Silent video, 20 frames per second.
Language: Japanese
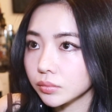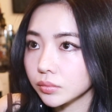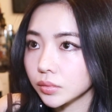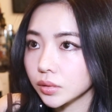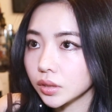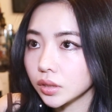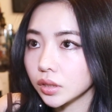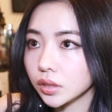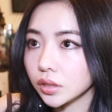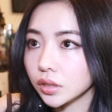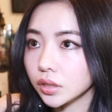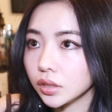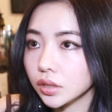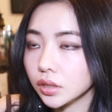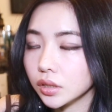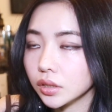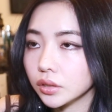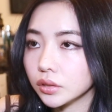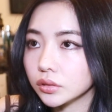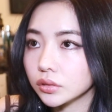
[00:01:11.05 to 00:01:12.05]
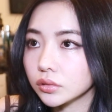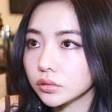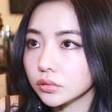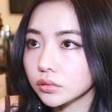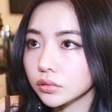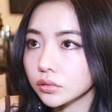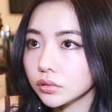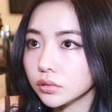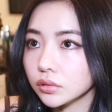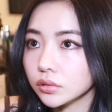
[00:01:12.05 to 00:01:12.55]
あそ
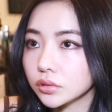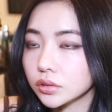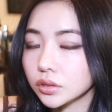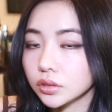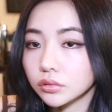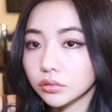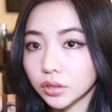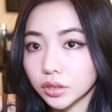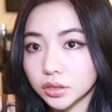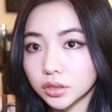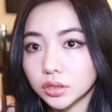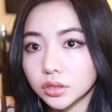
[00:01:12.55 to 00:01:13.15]
の次の彼